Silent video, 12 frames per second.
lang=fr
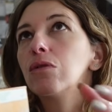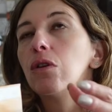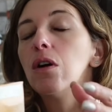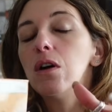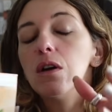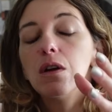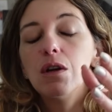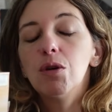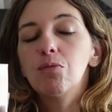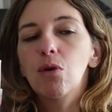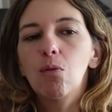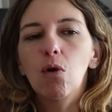Euh,
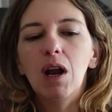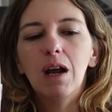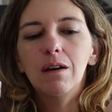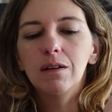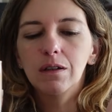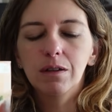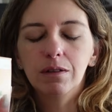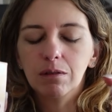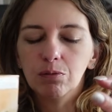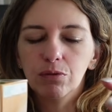pour moi, c'est